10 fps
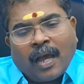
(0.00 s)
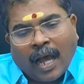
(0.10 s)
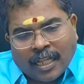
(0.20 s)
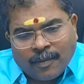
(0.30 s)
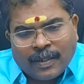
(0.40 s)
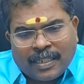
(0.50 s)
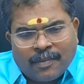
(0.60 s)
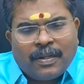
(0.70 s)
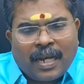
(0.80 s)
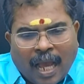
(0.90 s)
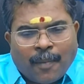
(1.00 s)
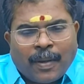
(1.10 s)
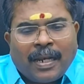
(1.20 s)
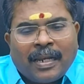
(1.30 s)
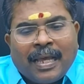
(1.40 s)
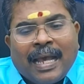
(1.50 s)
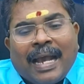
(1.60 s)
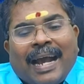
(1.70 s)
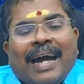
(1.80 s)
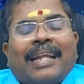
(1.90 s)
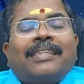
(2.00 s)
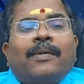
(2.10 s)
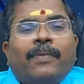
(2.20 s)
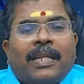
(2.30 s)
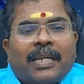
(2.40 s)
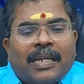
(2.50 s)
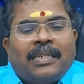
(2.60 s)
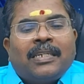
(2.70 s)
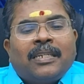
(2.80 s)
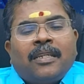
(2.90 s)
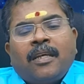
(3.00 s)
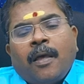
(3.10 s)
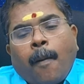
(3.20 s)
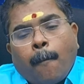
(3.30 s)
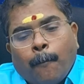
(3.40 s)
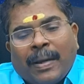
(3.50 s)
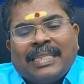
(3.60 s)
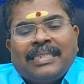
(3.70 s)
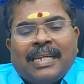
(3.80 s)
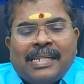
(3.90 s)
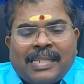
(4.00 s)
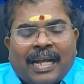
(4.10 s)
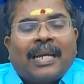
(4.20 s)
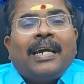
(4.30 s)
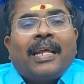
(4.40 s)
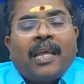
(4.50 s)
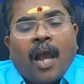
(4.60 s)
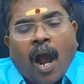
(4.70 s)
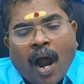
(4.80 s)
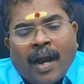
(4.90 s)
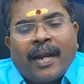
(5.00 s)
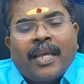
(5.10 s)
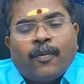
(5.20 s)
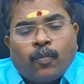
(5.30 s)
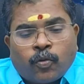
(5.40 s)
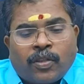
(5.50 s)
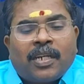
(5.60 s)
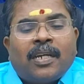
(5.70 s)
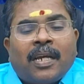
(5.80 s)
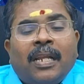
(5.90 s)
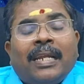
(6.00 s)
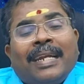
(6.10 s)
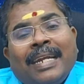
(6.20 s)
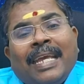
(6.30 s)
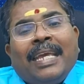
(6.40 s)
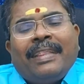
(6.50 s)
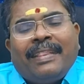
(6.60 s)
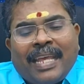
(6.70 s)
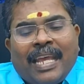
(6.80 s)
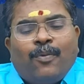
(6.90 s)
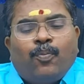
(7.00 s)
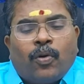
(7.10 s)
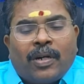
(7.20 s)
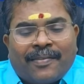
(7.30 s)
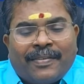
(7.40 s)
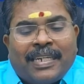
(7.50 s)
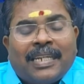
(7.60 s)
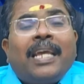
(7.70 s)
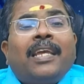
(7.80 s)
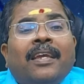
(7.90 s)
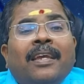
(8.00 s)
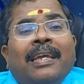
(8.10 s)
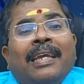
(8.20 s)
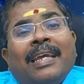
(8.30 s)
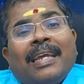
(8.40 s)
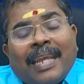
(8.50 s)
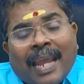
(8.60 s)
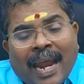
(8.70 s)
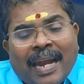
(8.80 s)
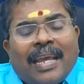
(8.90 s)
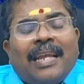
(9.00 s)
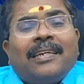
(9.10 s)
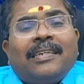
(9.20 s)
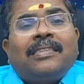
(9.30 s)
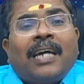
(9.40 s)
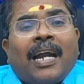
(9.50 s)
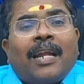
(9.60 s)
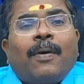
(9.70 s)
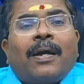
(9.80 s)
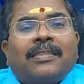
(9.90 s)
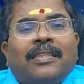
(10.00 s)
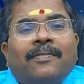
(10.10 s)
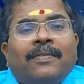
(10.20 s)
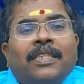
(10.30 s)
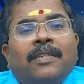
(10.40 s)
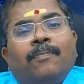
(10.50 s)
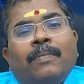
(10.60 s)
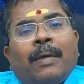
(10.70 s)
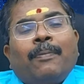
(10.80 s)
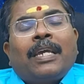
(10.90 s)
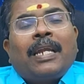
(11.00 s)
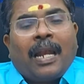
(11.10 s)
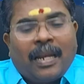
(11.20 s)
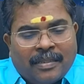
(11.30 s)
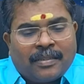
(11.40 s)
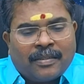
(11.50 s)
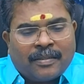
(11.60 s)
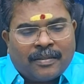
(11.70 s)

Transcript: அது மட்டும் இல்லாமல் அரச மரக்கன்று மஞ்சள் சர்க்கரை ஆடை புத்தகங்கள் நெய் தேன் போன்றவற்றினை ஏழைகளுக்கு தானமாக தருவது மிக மிக நல்லது